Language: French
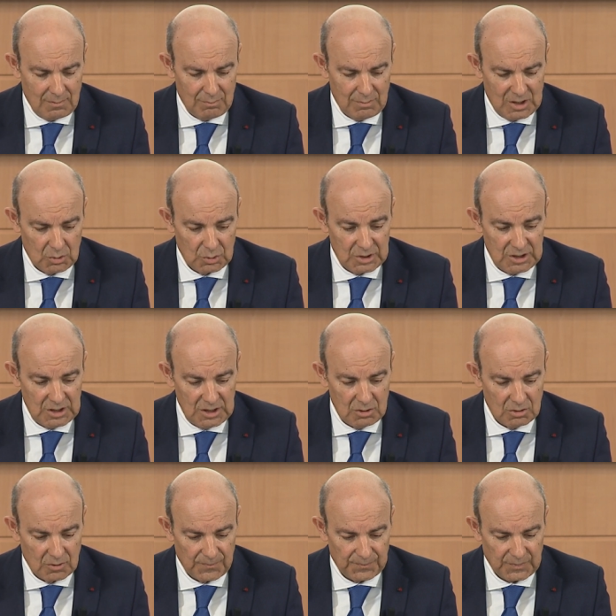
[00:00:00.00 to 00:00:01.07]
mais
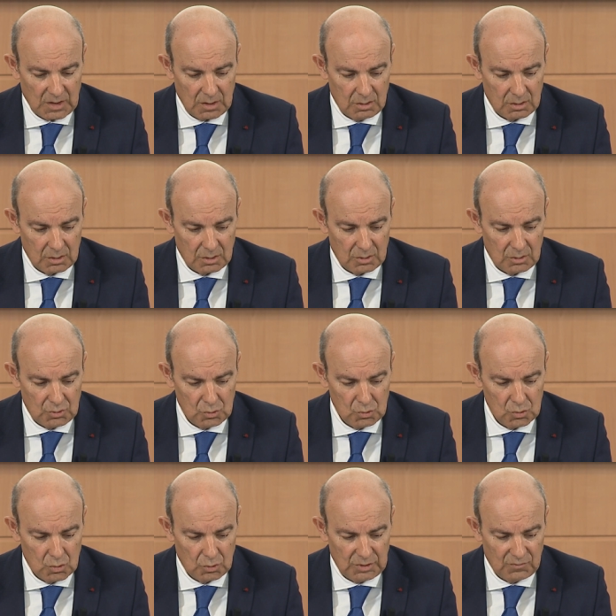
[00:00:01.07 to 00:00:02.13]
aussi nous
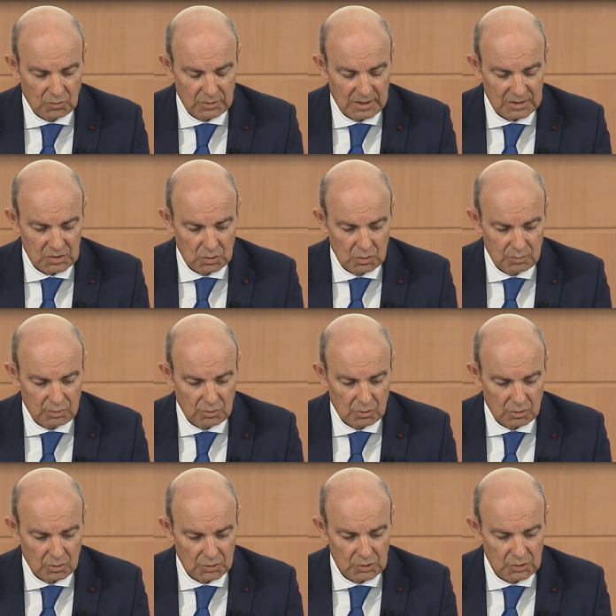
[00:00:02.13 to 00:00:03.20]
au niveau d'assaut
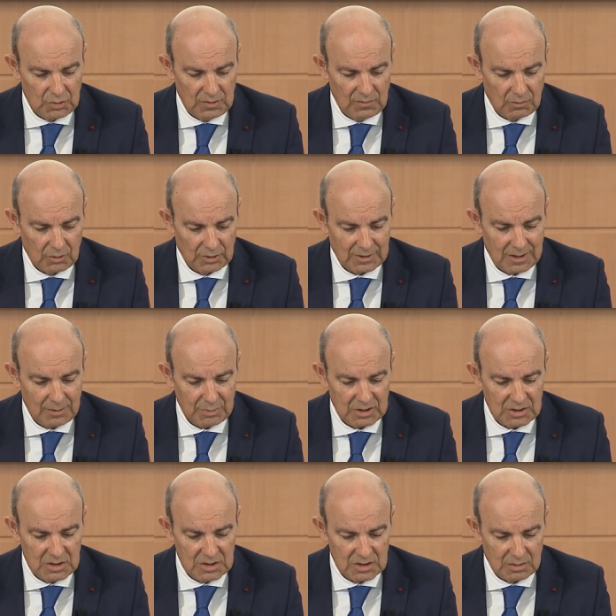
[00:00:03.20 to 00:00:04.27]
pour suivre très
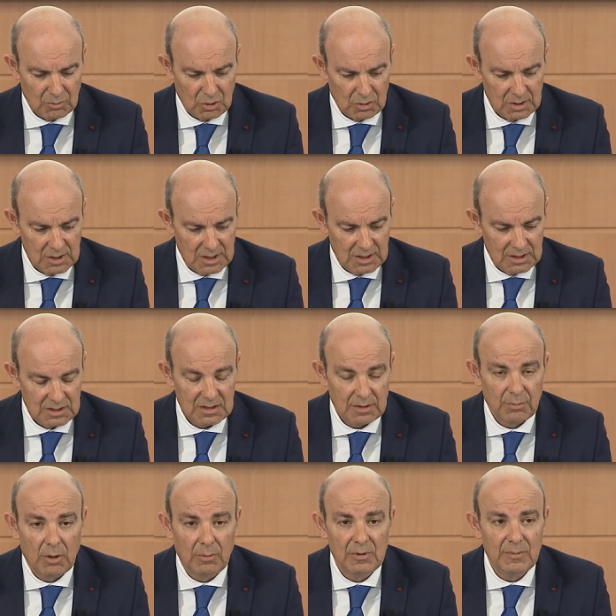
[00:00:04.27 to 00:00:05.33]
précisément ces
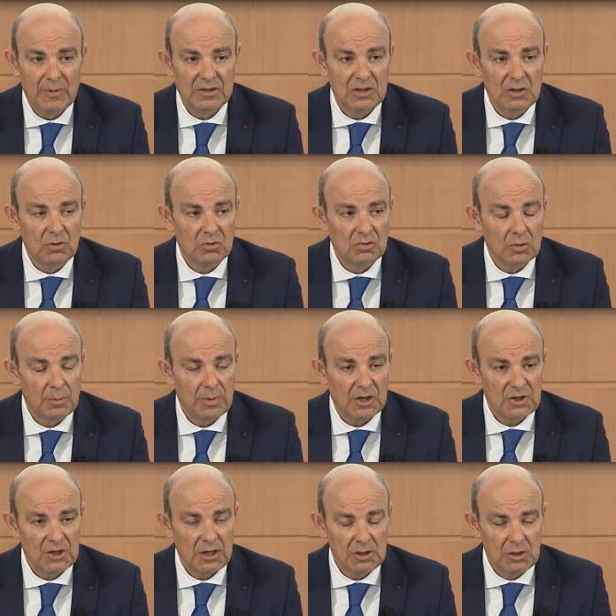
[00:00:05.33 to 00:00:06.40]
problématiques de supply
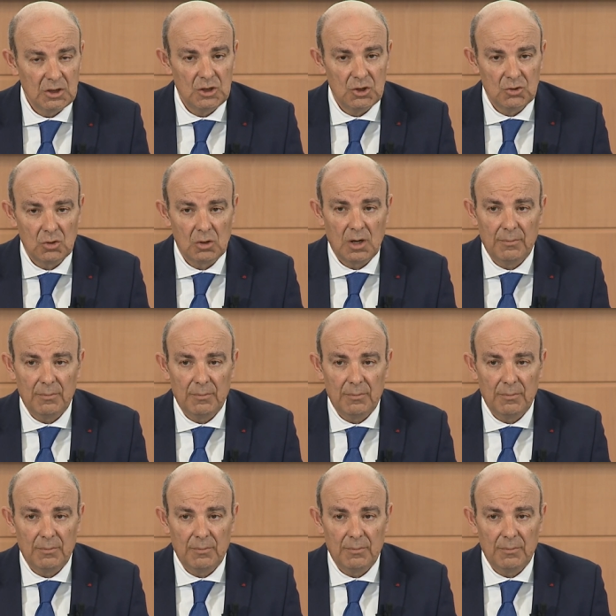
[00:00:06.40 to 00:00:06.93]
chain qui, je le